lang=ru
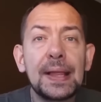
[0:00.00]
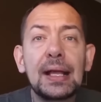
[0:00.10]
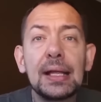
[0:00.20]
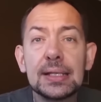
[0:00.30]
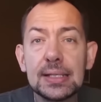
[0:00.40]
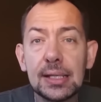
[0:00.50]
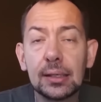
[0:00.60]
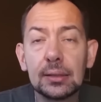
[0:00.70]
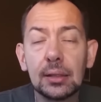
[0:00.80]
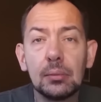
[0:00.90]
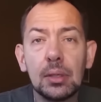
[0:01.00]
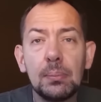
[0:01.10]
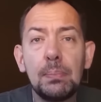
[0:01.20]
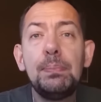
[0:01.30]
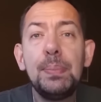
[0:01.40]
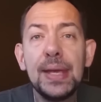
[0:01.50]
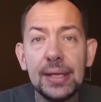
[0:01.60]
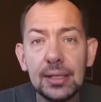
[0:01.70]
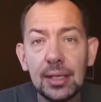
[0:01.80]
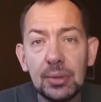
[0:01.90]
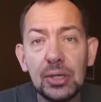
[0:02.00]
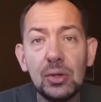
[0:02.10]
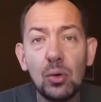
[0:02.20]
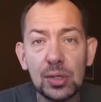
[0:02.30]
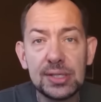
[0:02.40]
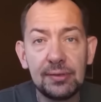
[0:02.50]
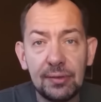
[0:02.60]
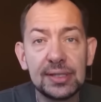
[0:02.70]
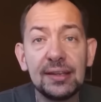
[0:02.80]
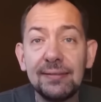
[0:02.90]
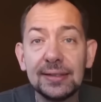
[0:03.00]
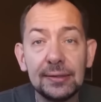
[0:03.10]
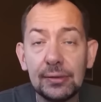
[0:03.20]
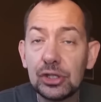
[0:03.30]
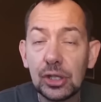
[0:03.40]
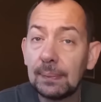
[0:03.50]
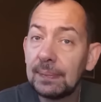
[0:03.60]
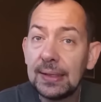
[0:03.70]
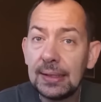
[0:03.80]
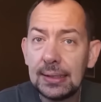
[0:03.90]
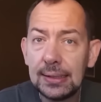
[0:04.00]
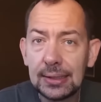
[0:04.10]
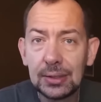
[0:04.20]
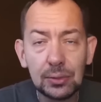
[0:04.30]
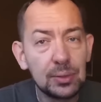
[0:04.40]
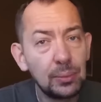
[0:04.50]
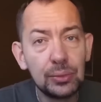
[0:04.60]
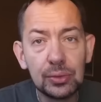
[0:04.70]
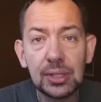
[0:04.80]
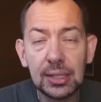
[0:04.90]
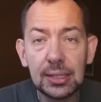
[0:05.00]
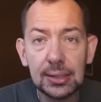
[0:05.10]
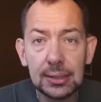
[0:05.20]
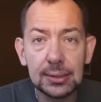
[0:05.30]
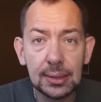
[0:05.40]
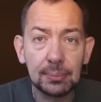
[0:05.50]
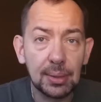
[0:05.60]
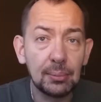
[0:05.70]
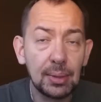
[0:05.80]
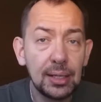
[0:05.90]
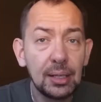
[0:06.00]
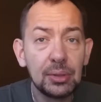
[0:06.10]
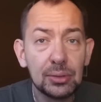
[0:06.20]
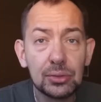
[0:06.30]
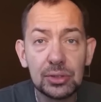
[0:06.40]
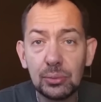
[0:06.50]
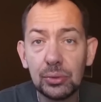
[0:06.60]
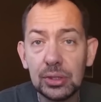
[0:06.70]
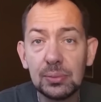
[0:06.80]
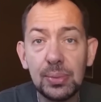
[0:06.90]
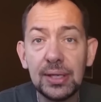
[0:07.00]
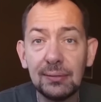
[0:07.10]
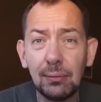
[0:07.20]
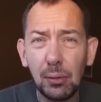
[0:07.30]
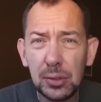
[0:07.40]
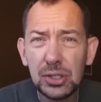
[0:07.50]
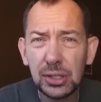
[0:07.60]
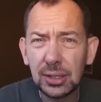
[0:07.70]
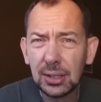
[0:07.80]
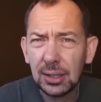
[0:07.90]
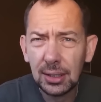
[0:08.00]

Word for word: концертом, пением Иосифа Давыдовича? Или тут будут какие-то проблемы, нужен будет переводчик?